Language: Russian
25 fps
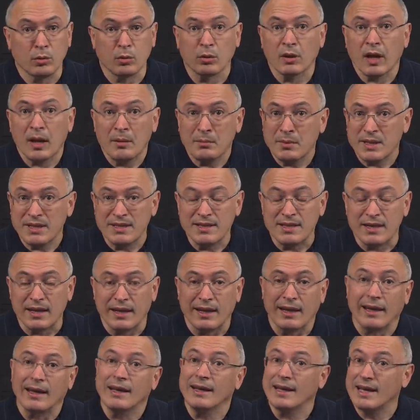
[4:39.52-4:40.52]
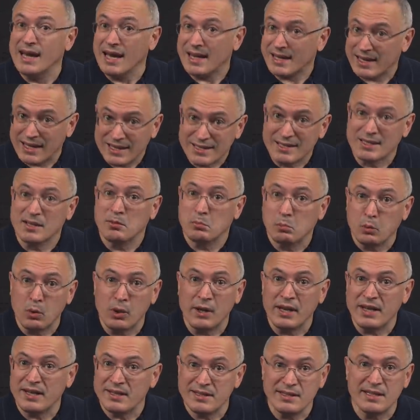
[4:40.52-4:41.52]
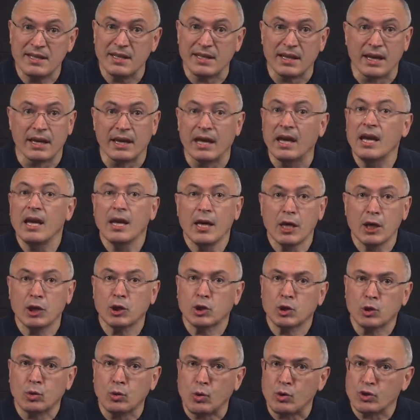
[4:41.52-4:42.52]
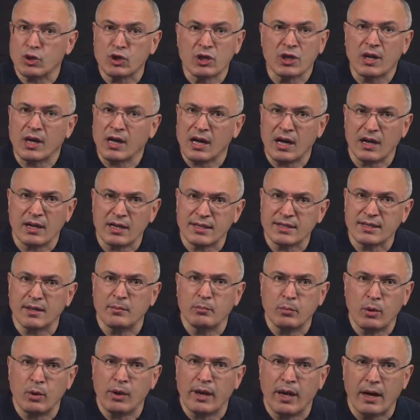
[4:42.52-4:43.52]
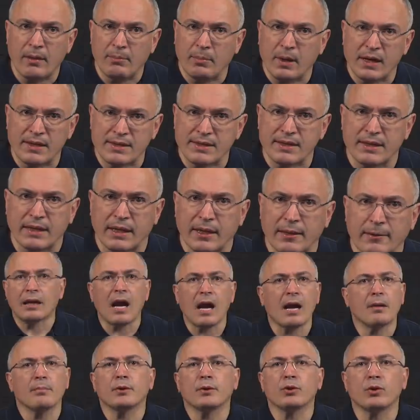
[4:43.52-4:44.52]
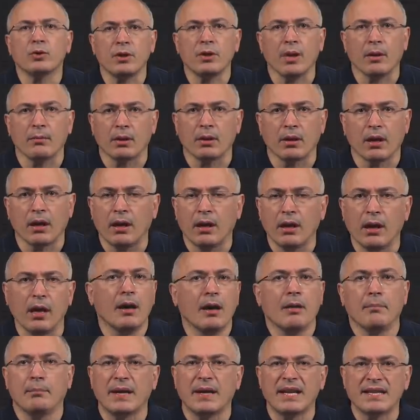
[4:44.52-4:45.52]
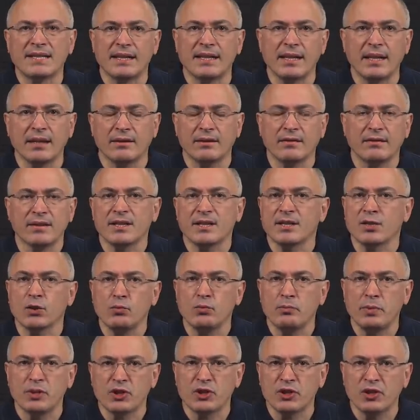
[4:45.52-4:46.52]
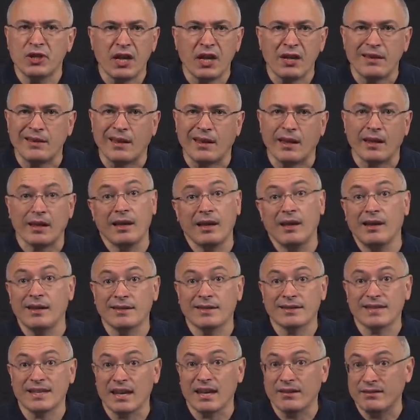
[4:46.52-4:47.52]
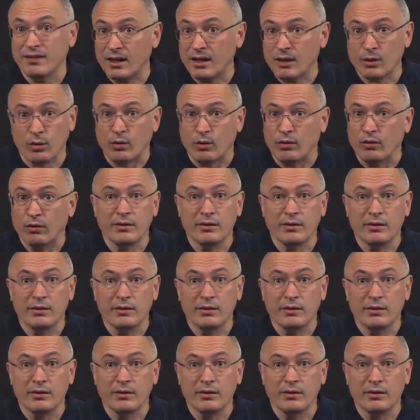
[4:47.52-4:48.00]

то там идеи гораздо более дикие и точно гораздо более опасные. Как бы то ни было. Преследовать за убеждение или за веру